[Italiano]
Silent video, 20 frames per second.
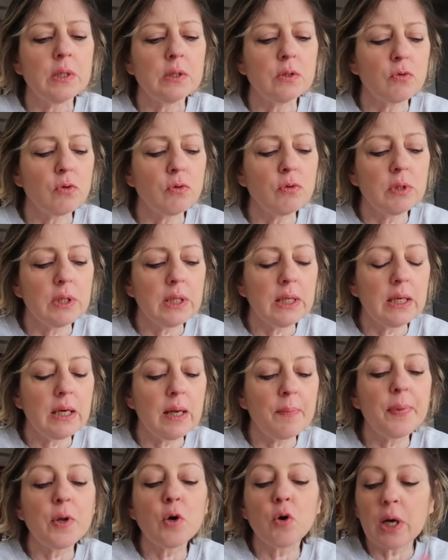
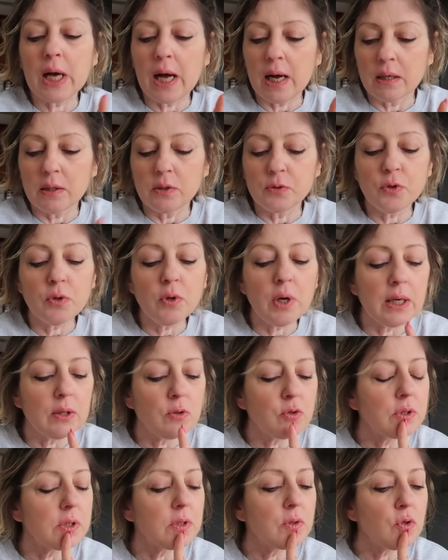sottile però caldo
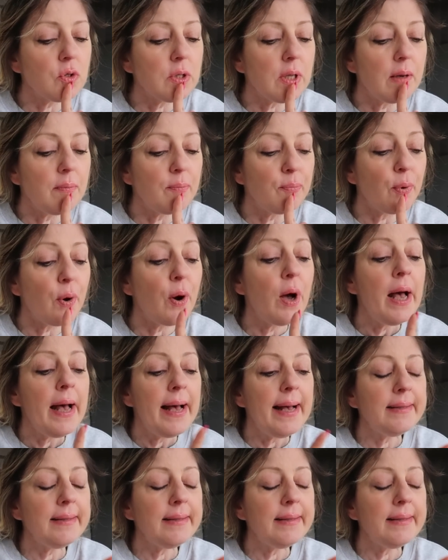allo stesso tempo